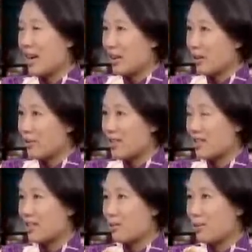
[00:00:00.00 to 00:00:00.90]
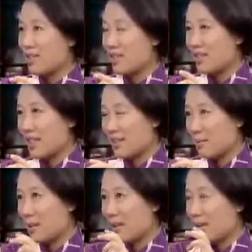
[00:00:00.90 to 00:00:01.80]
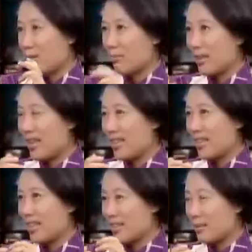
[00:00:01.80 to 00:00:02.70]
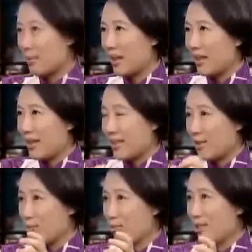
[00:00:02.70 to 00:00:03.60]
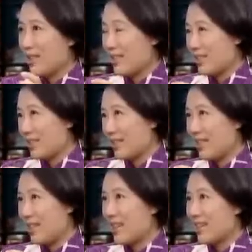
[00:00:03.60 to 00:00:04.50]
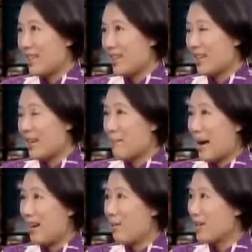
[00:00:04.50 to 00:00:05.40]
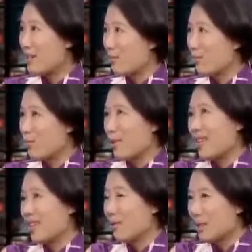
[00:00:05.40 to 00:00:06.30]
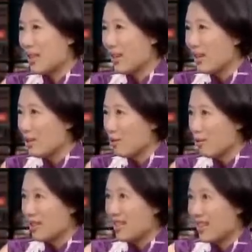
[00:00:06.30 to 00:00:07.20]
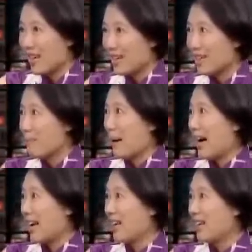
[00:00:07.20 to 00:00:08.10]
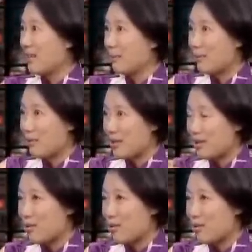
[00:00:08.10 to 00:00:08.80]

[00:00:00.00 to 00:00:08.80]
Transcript: 尤其是最近像什么苏格兰银行什么，在中国的这个银行业，他买的原始股赚了很多钱，中国人一看更怕了，你不去